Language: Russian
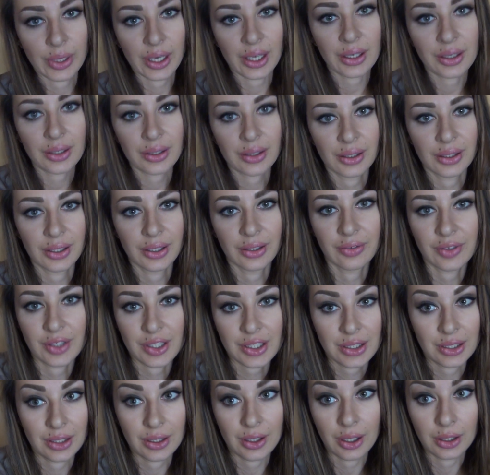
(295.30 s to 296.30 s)
Приехала я в
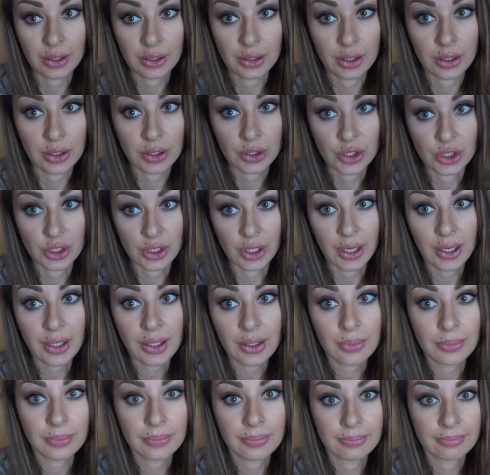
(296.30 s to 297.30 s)
ресторан
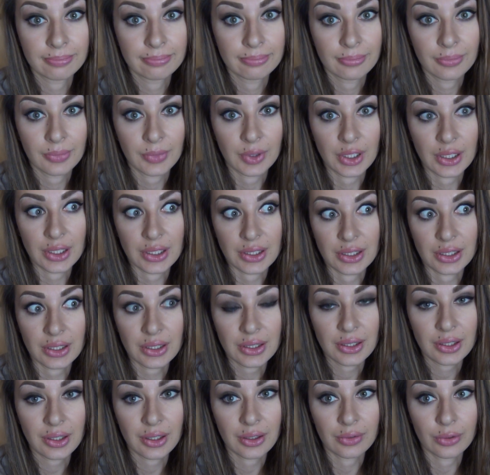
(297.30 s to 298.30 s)
Дориджани. И
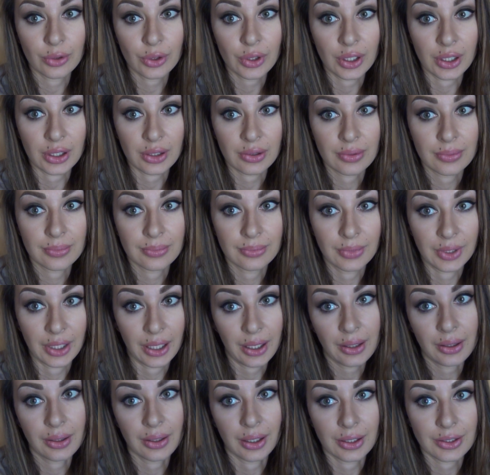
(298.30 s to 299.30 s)
здесь никого нет.
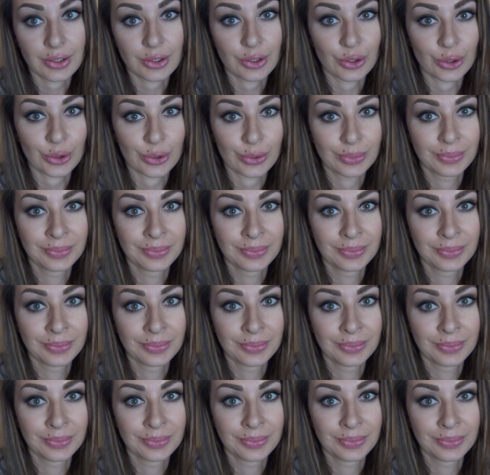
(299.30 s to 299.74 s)
Я одна сижу.